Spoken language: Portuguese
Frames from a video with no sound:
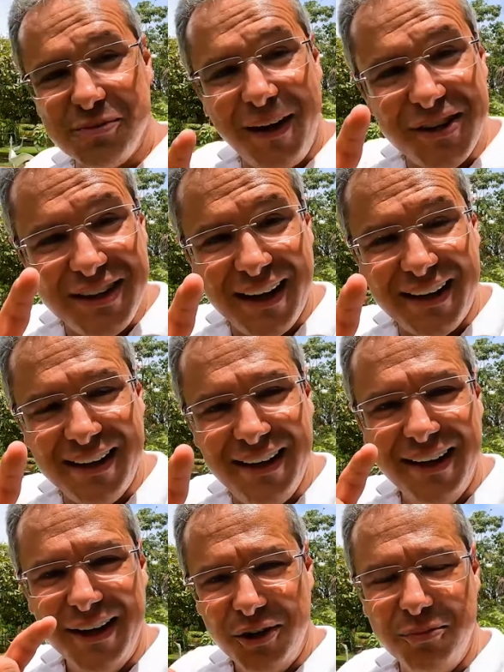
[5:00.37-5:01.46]
uma dica aqui
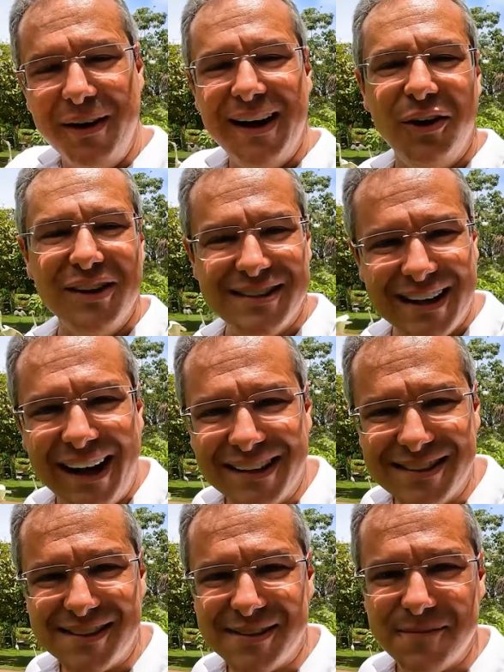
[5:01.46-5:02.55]
no Mangal das Garças.